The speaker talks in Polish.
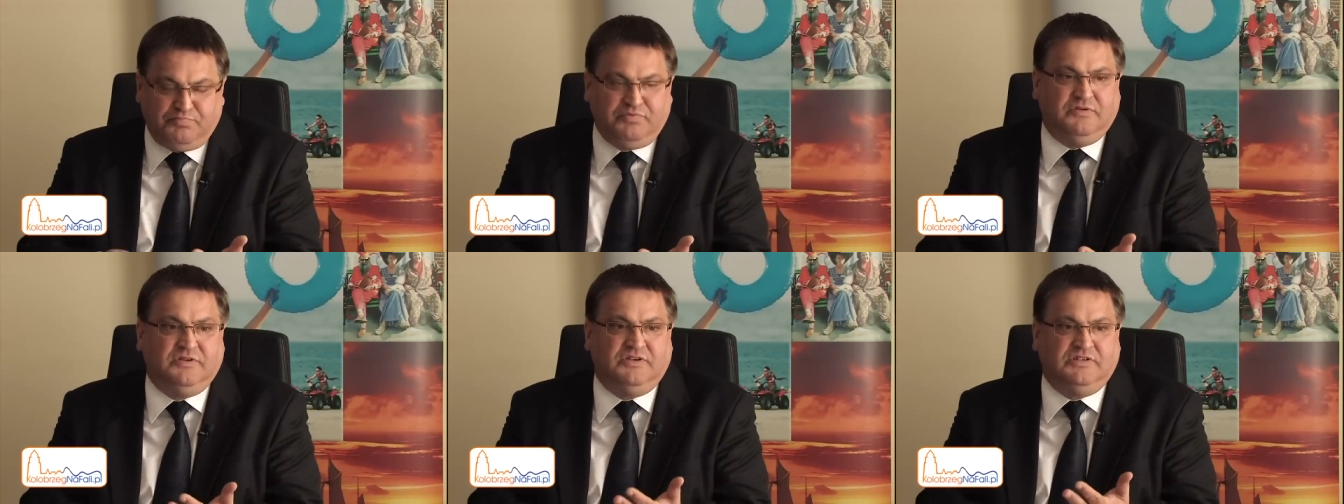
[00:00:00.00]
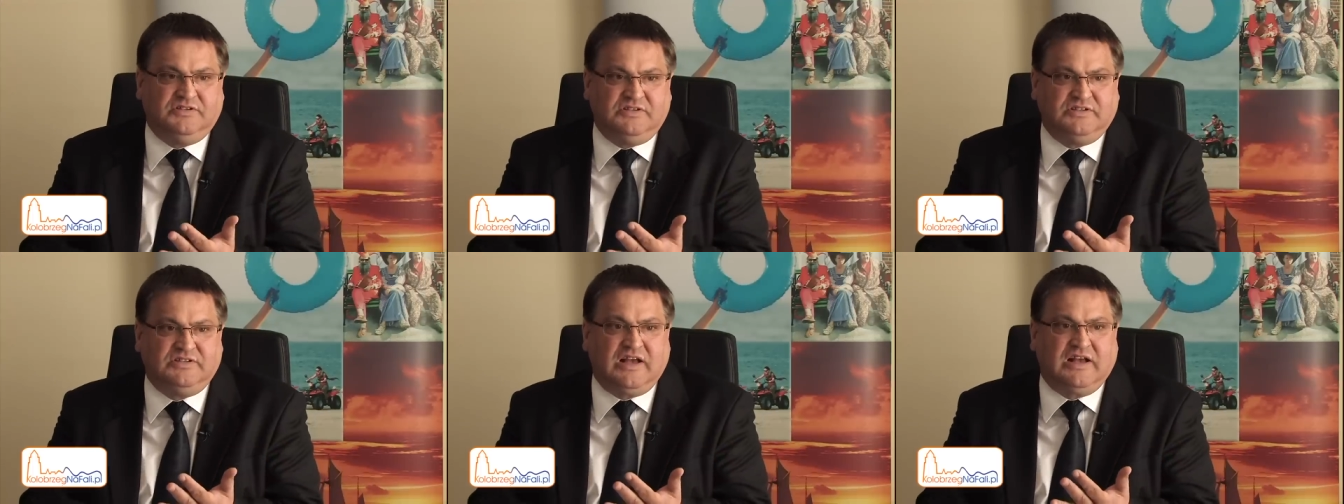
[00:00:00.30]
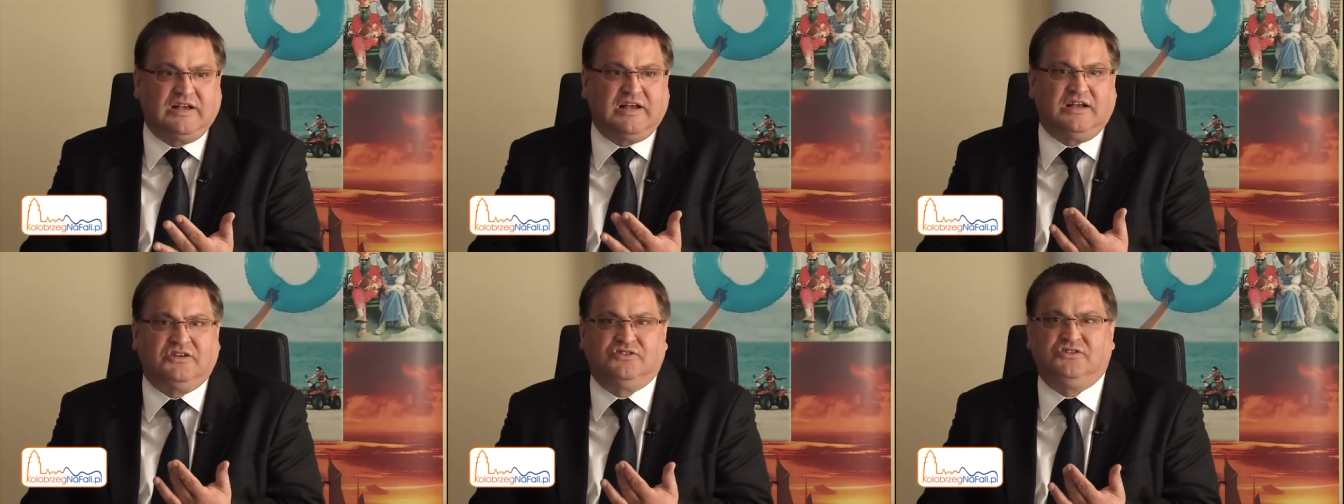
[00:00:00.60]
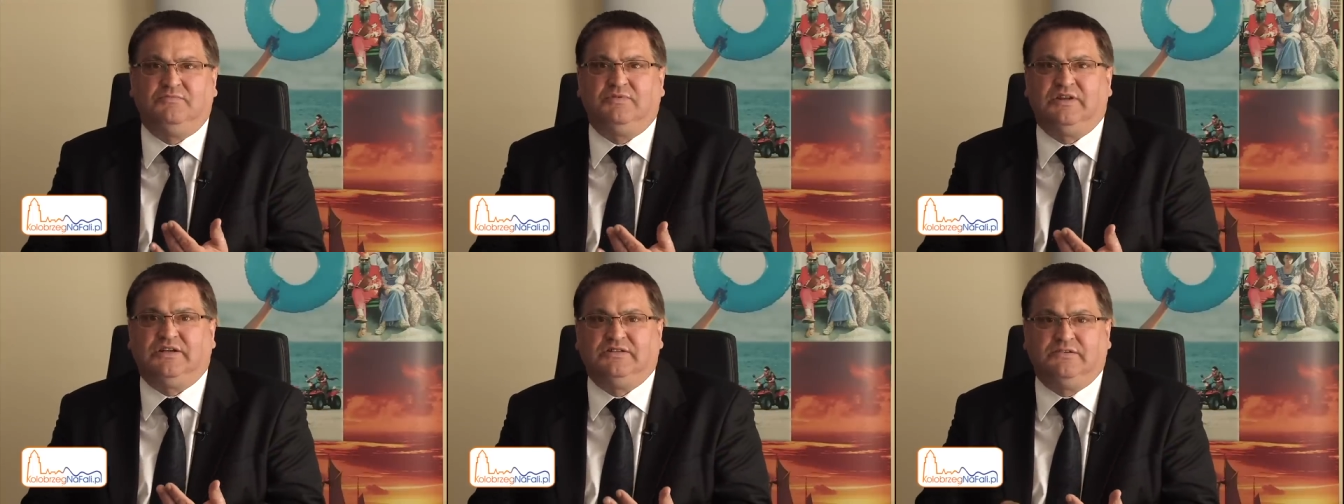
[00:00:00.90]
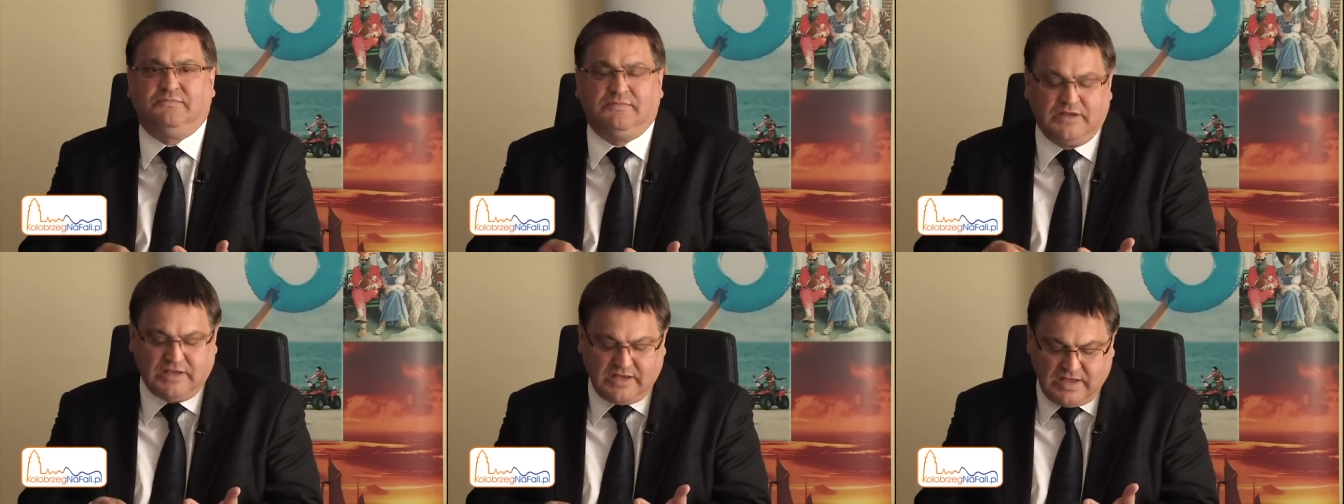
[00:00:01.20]
y, za każdym
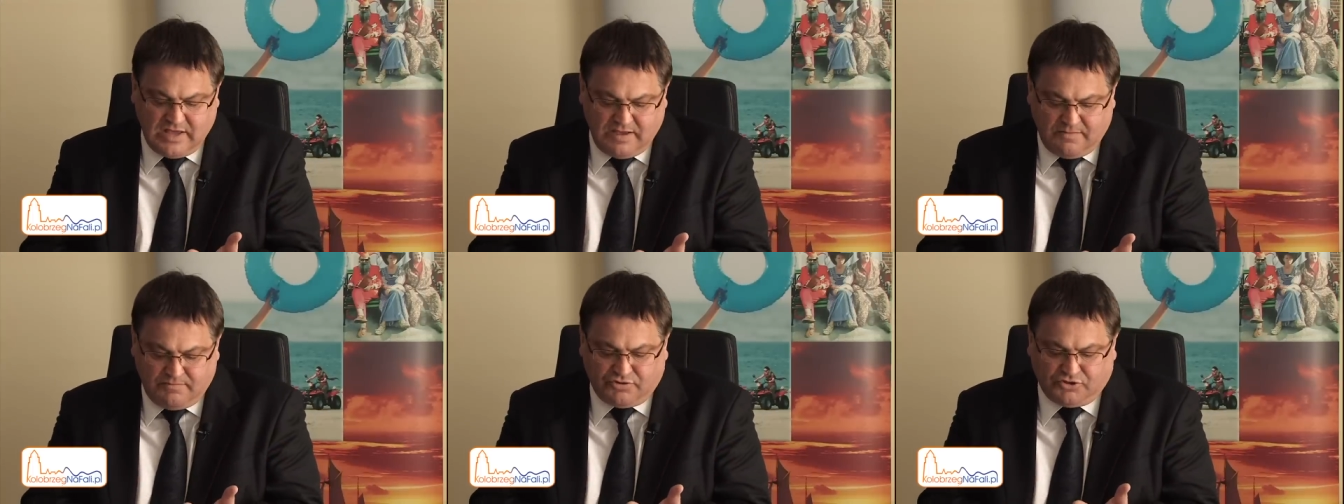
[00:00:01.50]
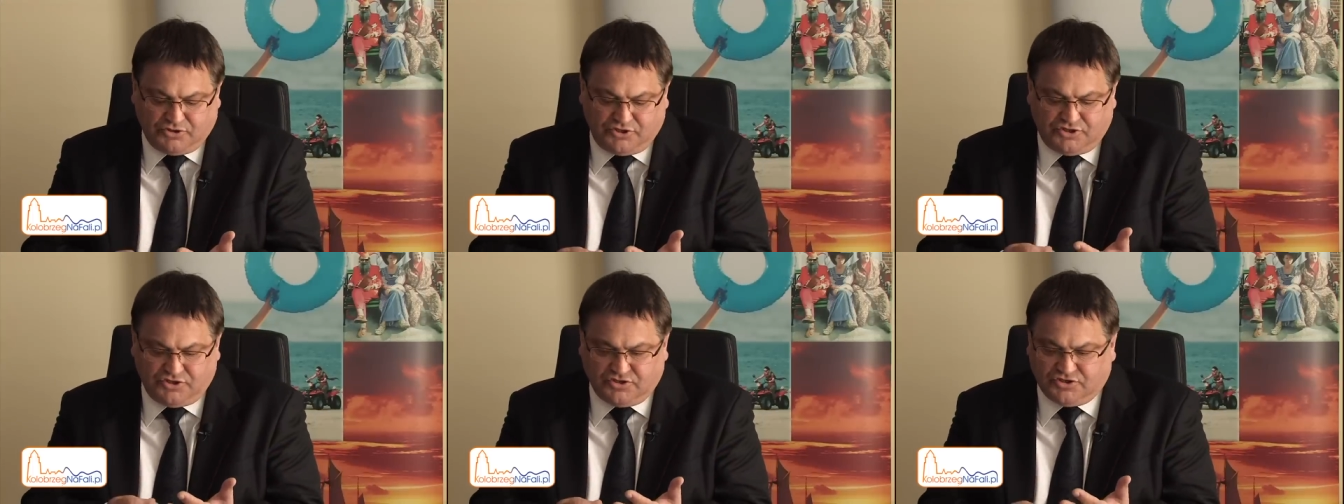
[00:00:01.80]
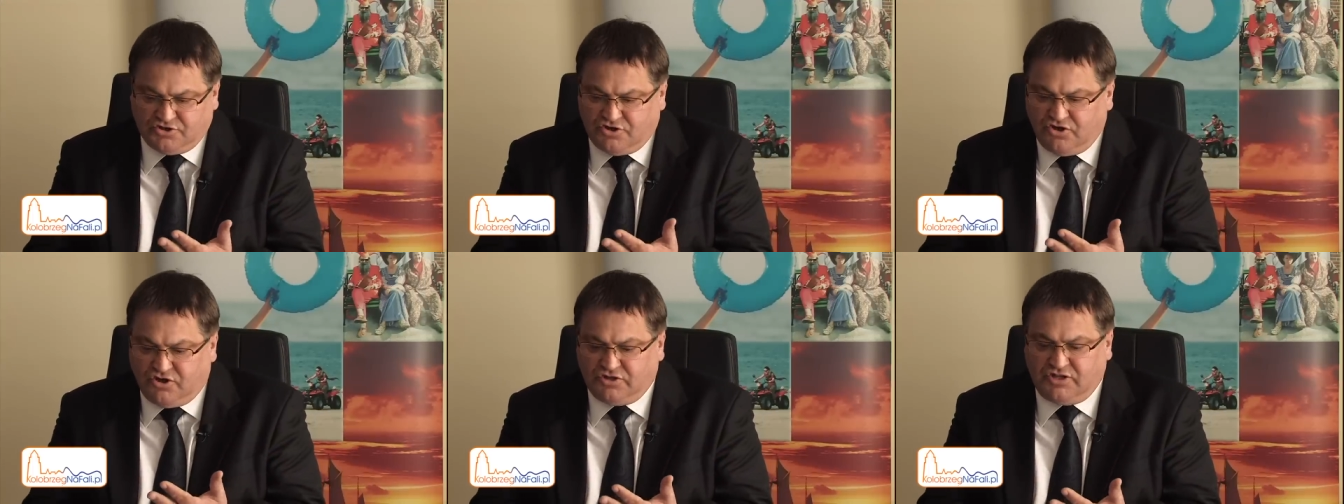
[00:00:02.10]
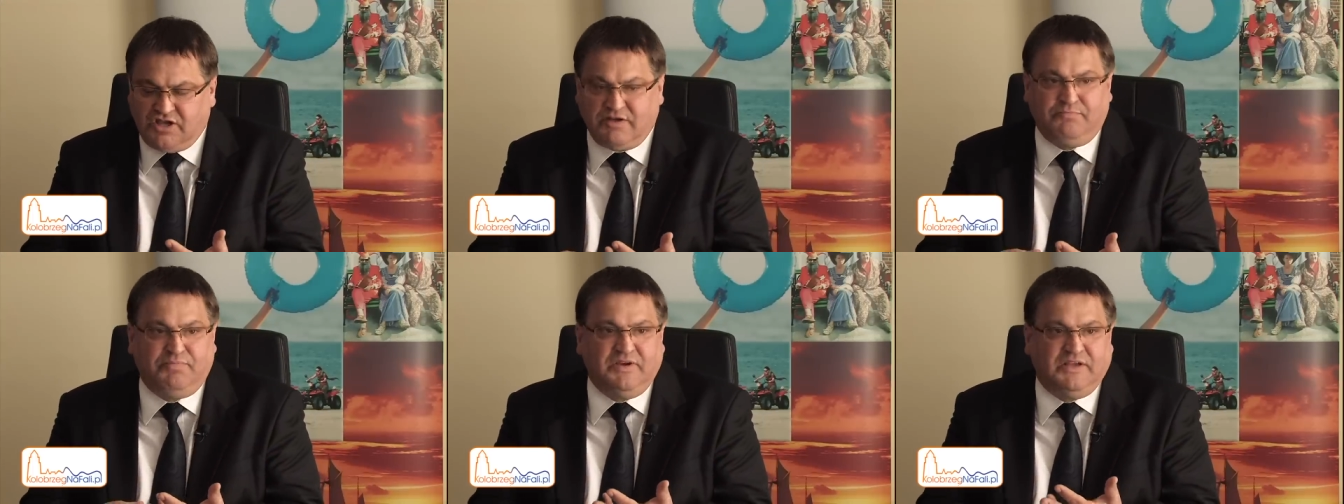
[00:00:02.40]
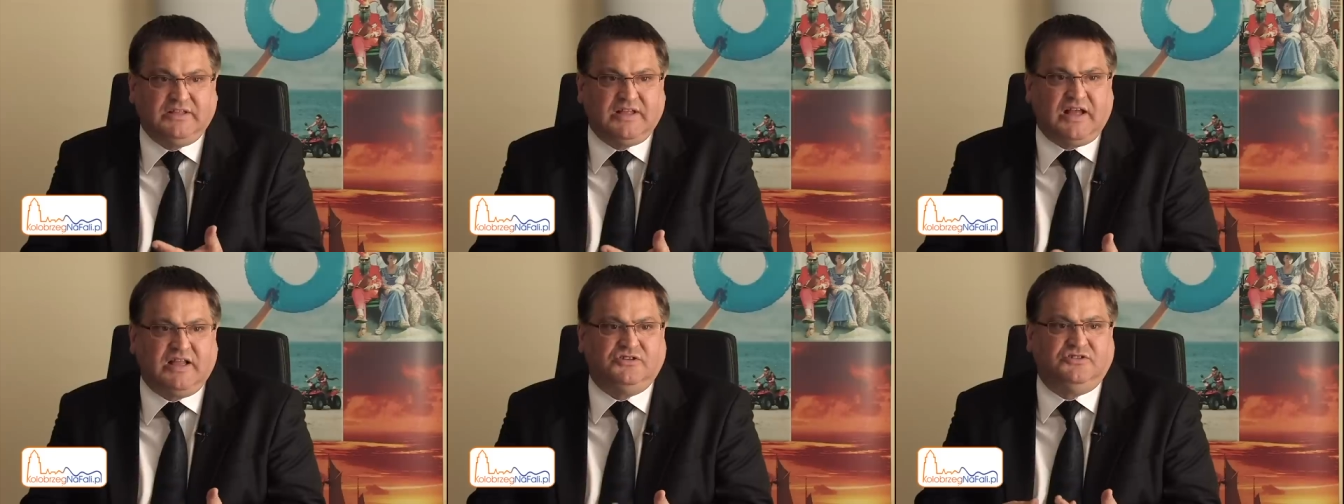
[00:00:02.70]
razem prosić o zgodę,
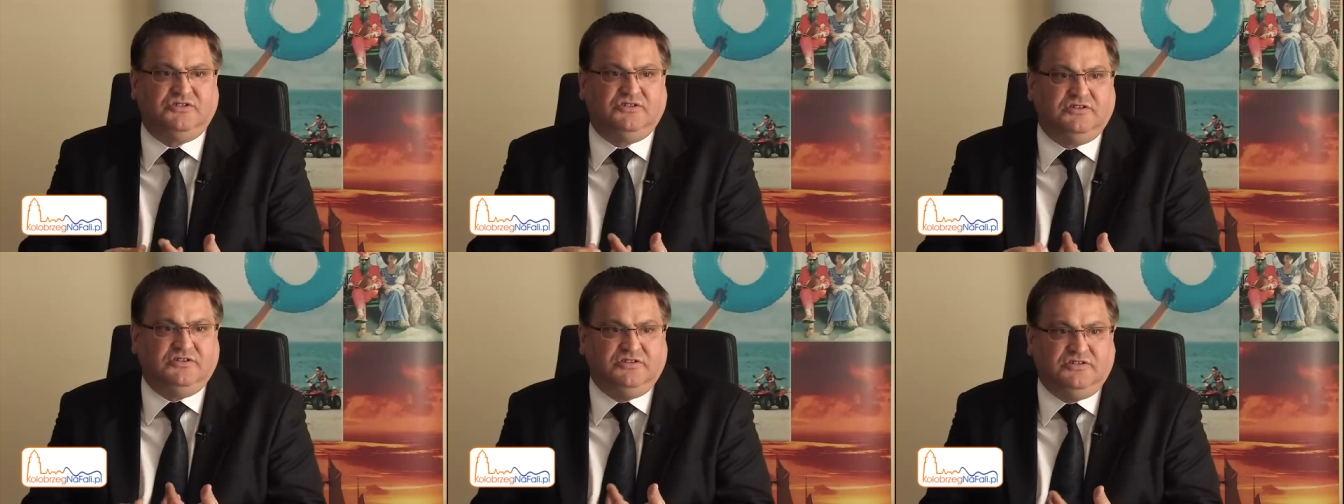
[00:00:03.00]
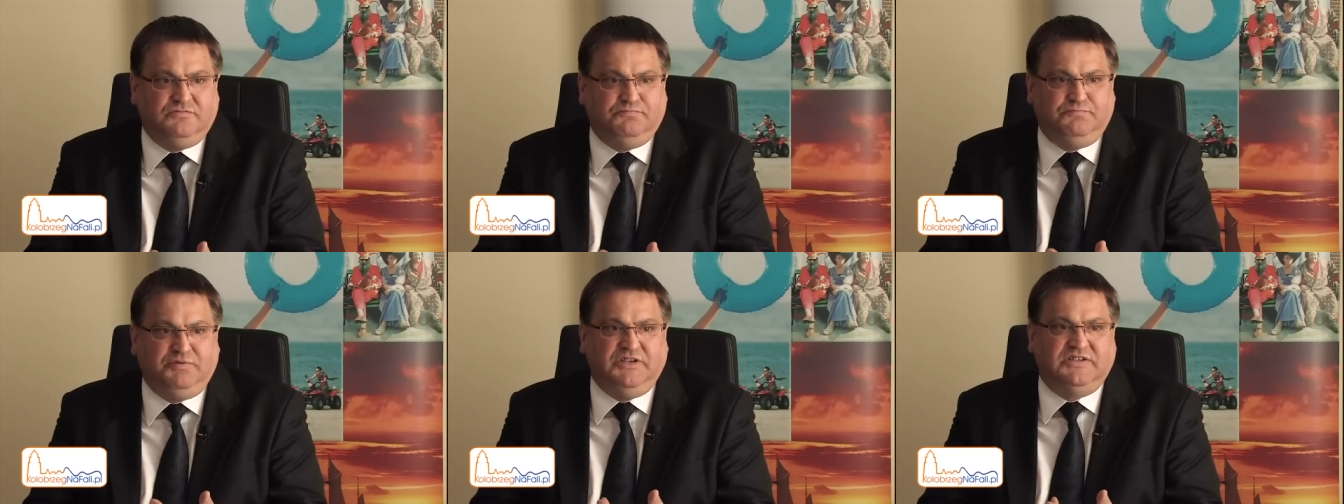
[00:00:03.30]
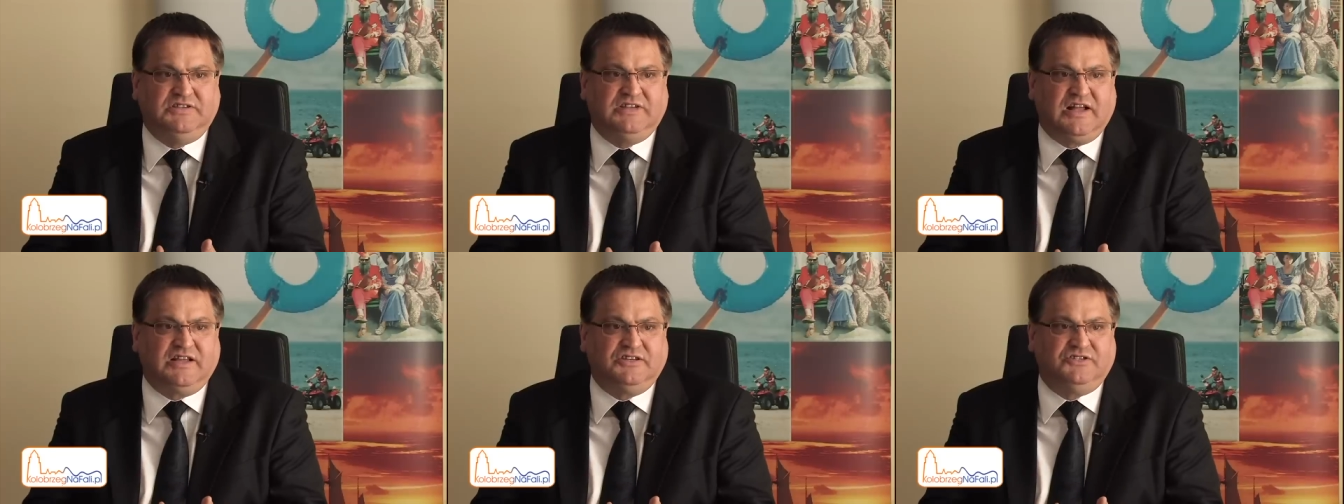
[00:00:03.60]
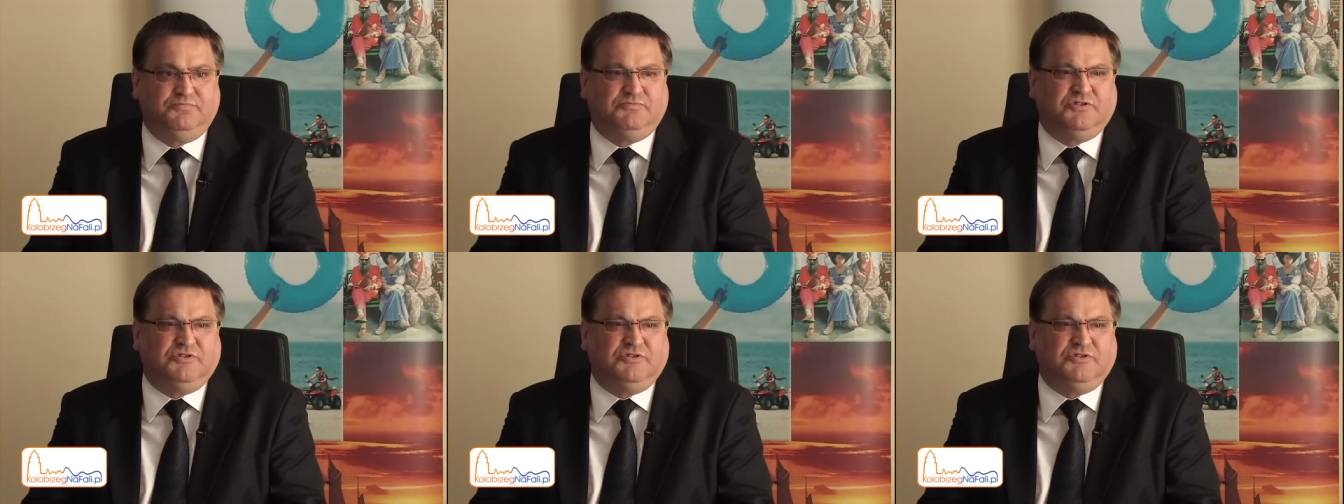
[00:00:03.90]
pytać, pisać.